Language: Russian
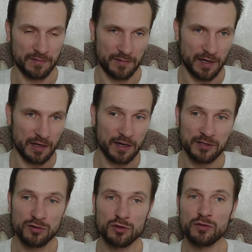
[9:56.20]

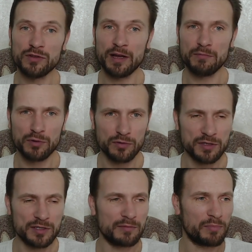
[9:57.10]
Оказывается, то, что вы там
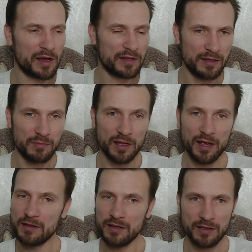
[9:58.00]
просите, пойди меня,
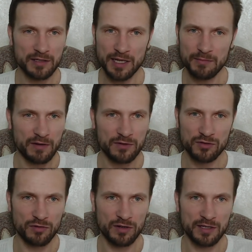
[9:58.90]
это не самая
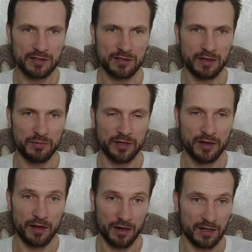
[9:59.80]
высокая степень.
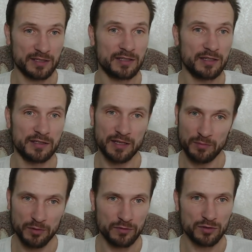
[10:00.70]
Оказывается, есть
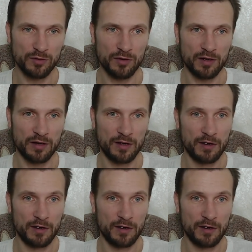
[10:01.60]
степень высокая.